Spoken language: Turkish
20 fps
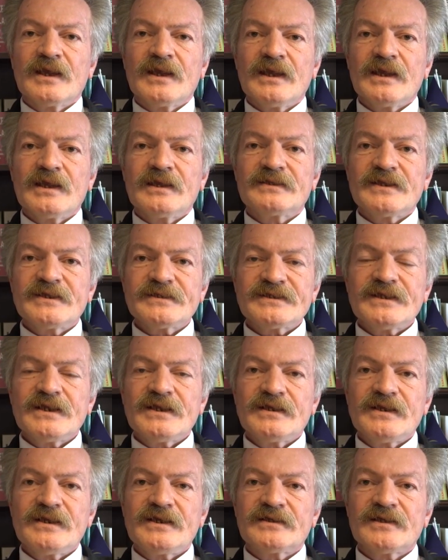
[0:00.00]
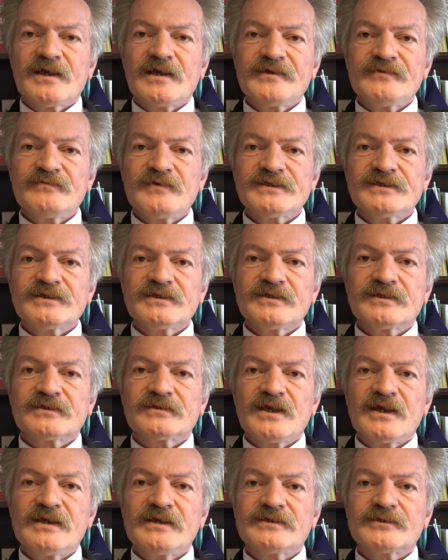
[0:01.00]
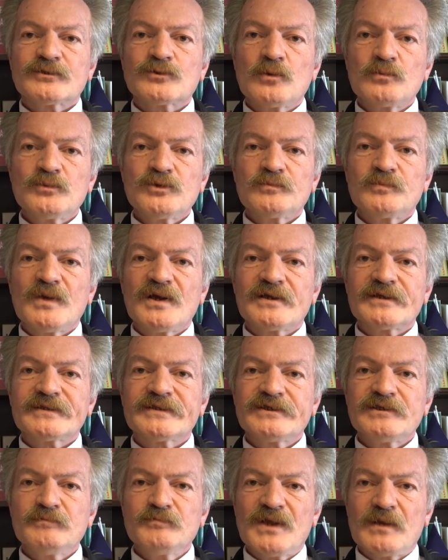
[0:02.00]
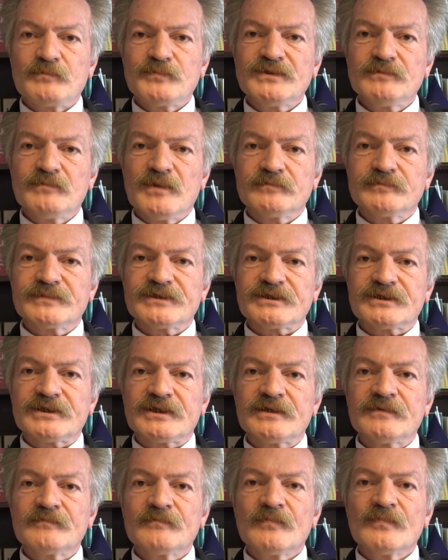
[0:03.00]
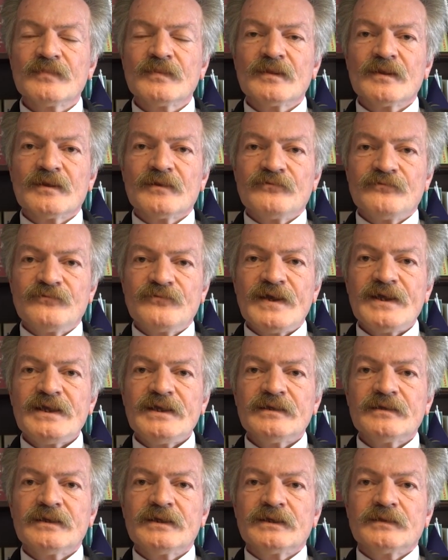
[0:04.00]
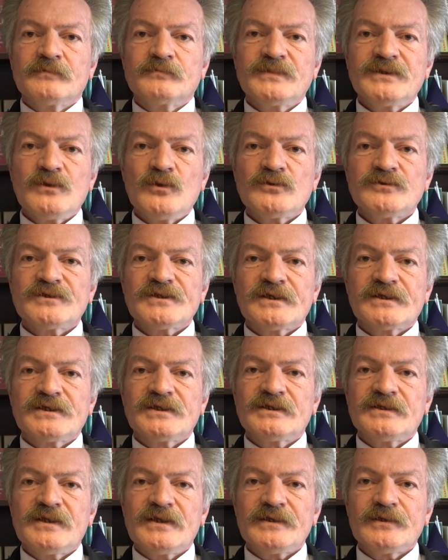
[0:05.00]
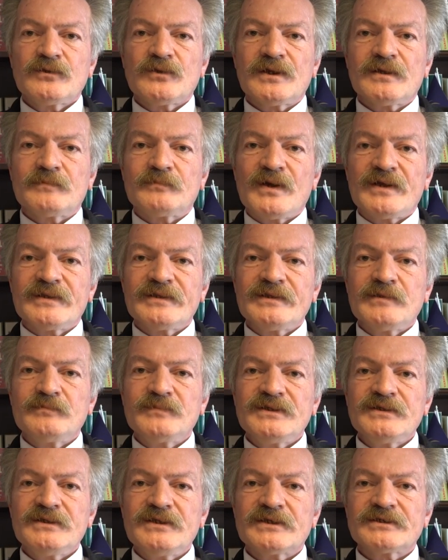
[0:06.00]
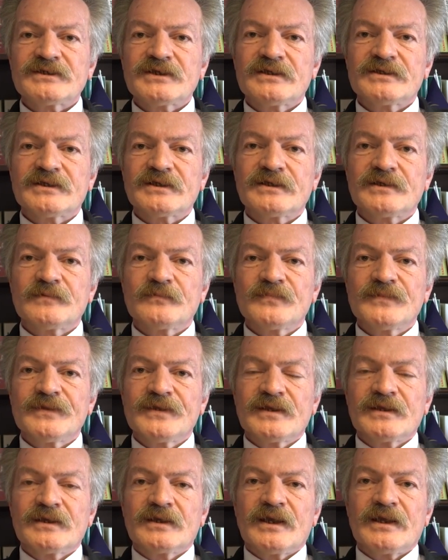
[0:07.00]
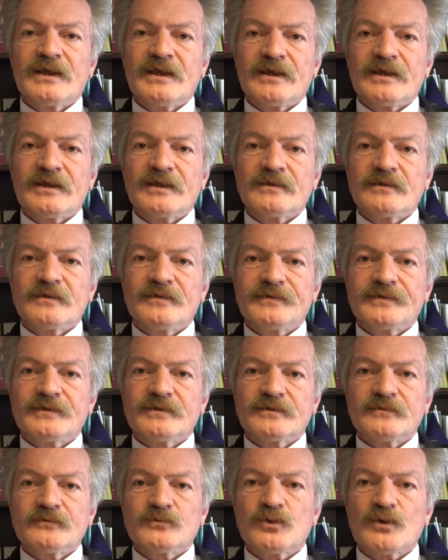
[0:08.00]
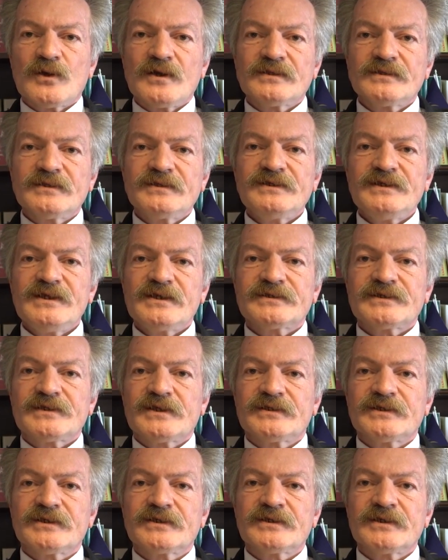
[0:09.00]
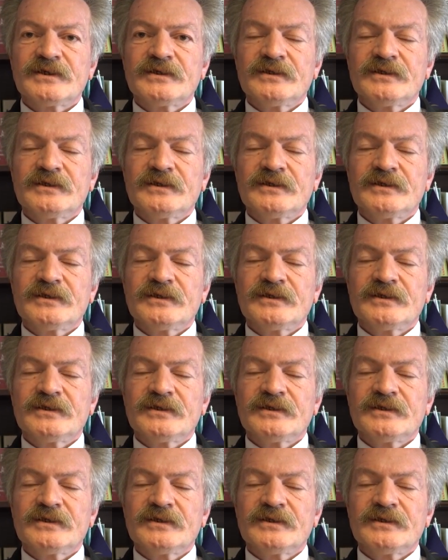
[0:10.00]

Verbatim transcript: e, desteklerde hayvancılık dahil somut bir artırım yapılmamıştı. Ve bir önceki yıla göre pandemiyi yaşadık, e, kuraklığı yaşadık,